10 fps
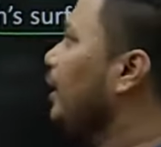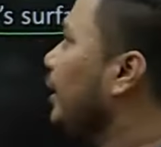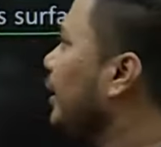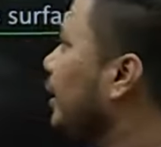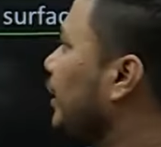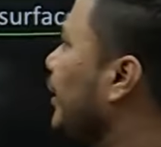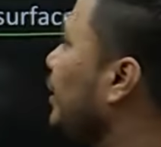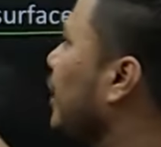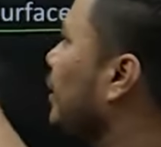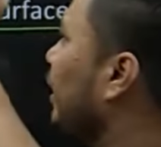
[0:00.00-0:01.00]
कि यदि
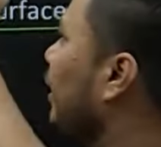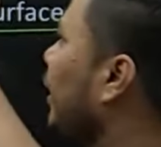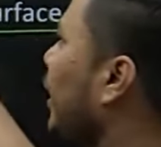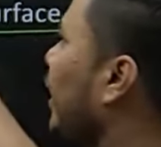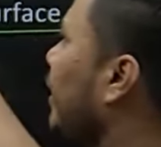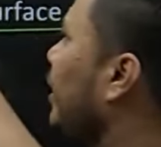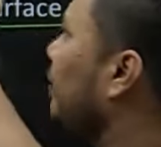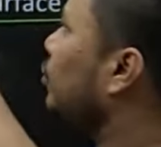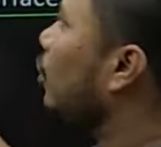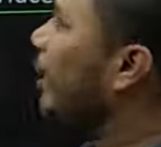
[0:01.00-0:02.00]
धरती की रेडियस
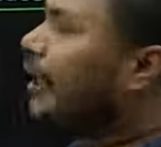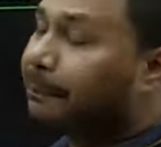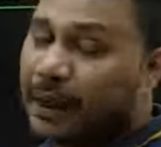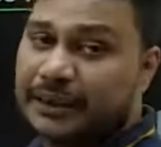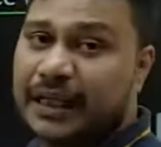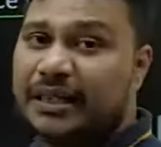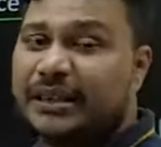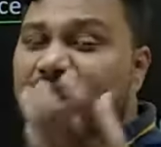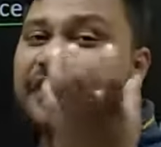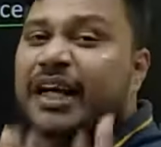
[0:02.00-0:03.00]
को एक परसेंट
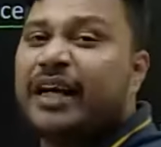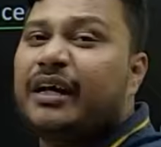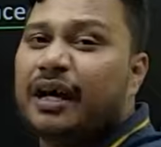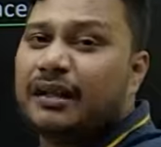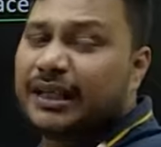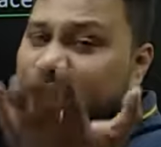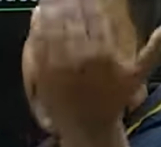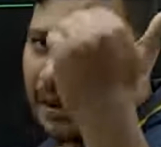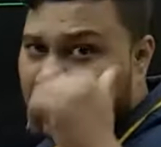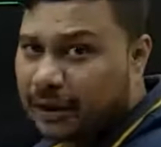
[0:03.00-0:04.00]
से श्रिंक कर दिया
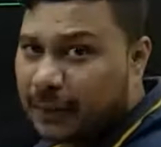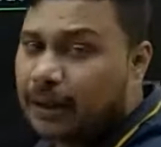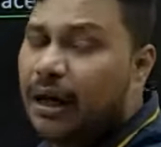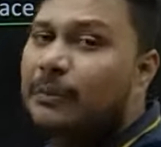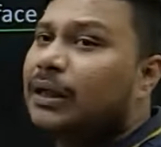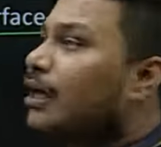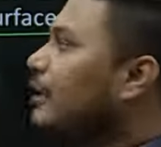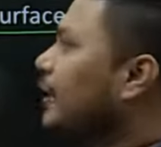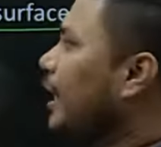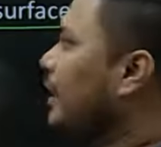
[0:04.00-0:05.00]
जाए मतलब कम कर
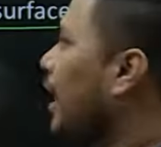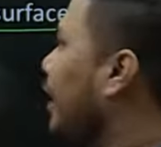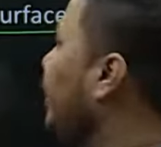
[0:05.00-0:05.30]
दिया जाए